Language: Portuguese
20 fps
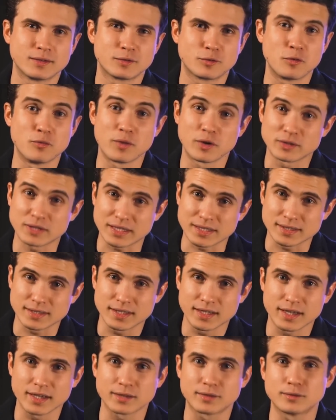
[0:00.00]
com meus
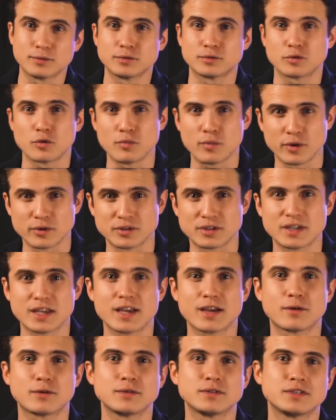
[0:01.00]
acertos, com meus
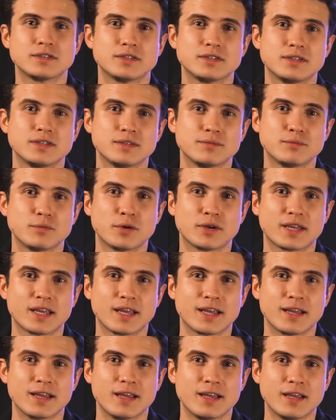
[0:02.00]
erros
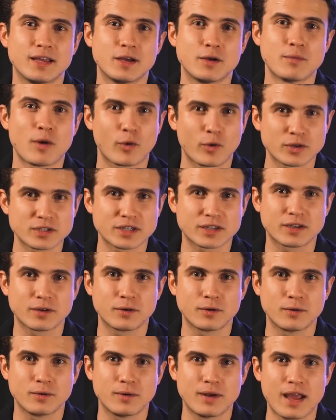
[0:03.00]
porque uma coisa que
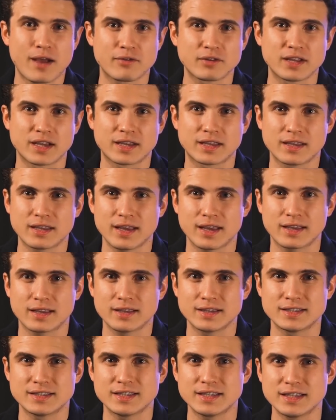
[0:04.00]
eu levo daqui é
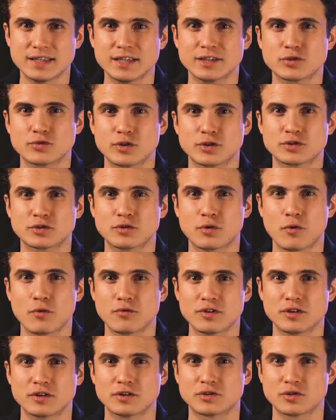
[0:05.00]
que seguir suas
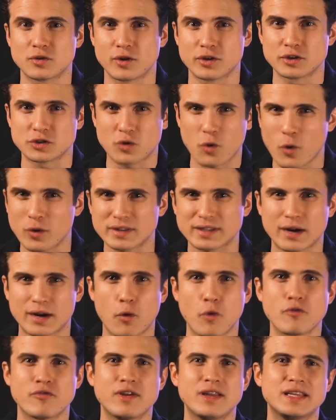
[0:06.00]
convicções contra a
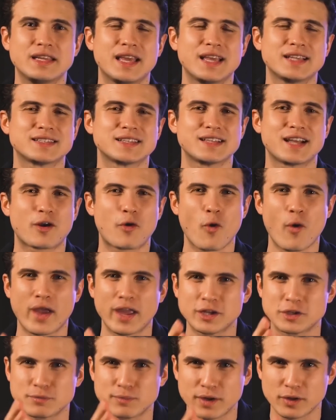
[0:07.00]
conveniência da
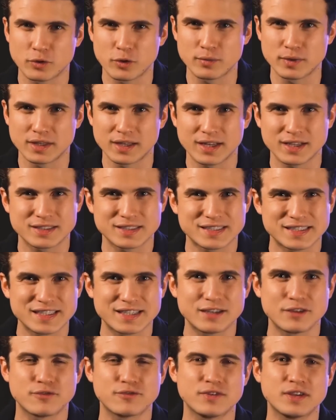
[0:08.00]
corrente predominante
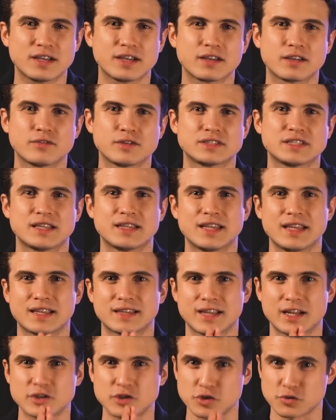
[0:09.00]
significa que você tem que
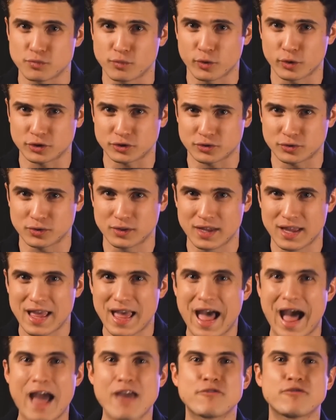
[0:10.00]
estar disposto
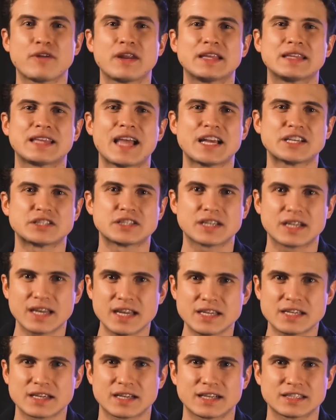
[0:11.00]
a enfrentar as
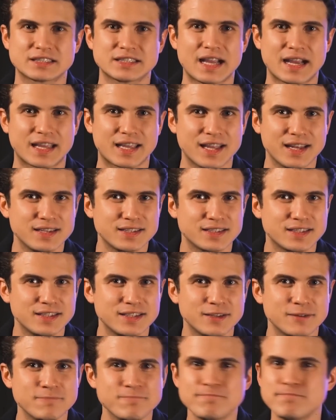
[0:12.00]
críticas daqueles
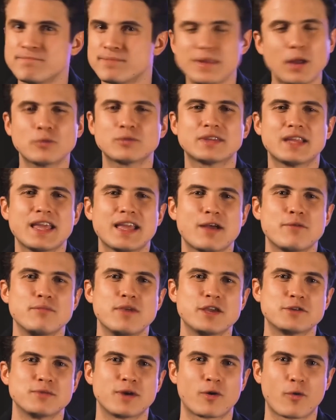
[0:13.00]
que não têm a
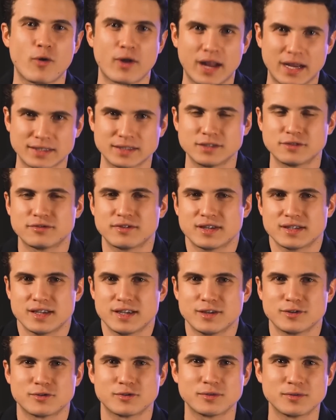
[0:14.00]
mesma coragem de
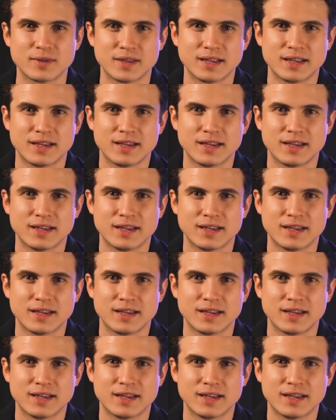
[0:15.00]
fazer isso.